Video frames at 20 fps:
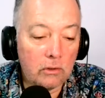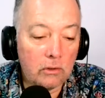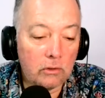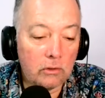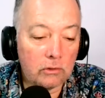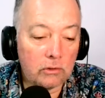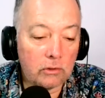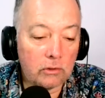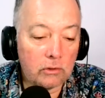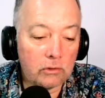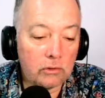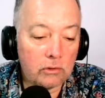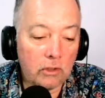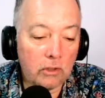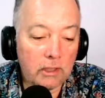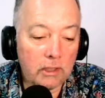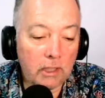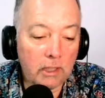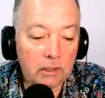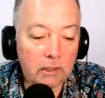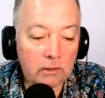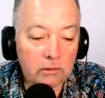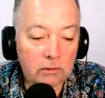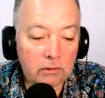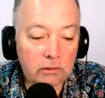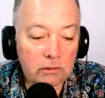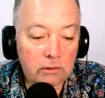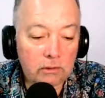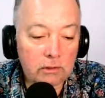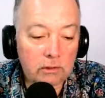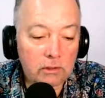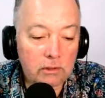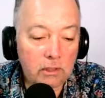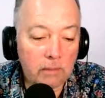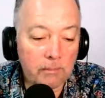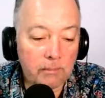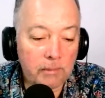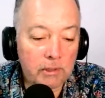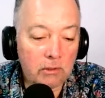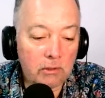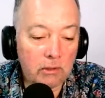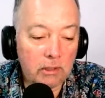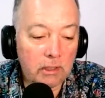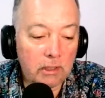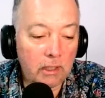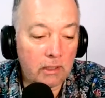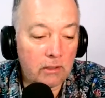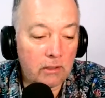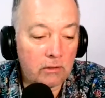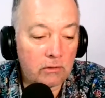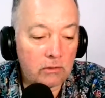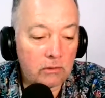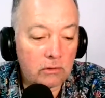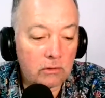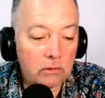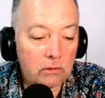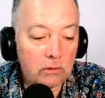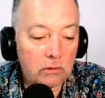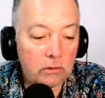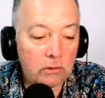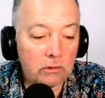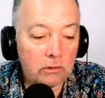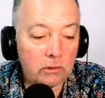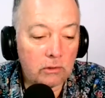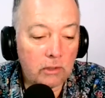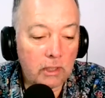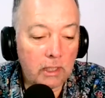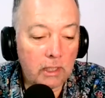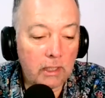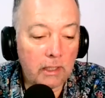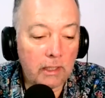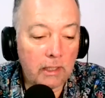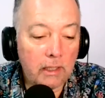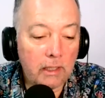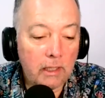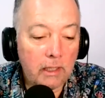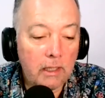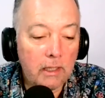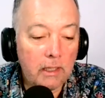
Otros solitarios, siempre solitarios, otros quedan,